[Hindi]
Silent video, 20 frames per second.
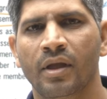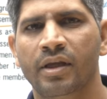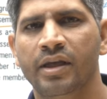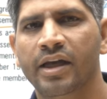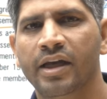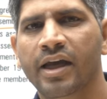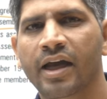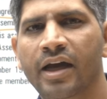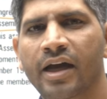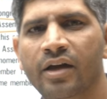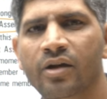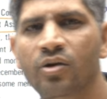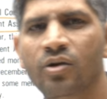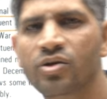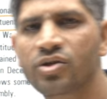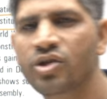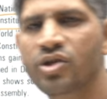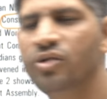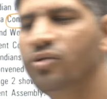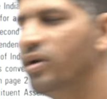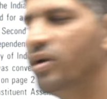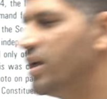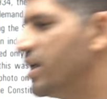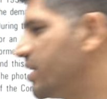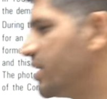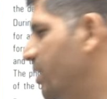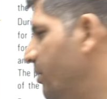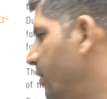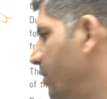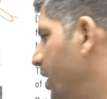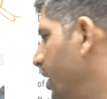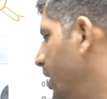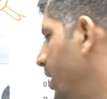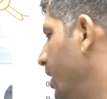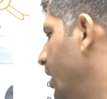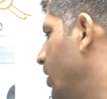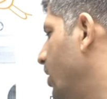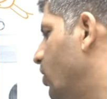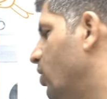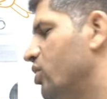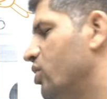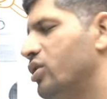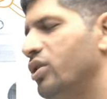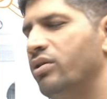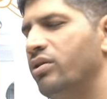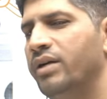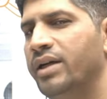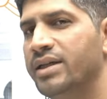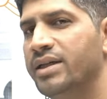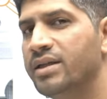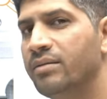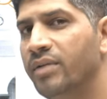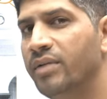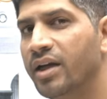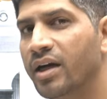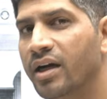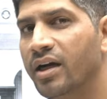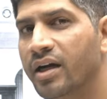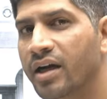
ये क्या है कॉन्स्टिट्यूएंट असेंबली कॉन्स्टिट्यूएंट असेंबली का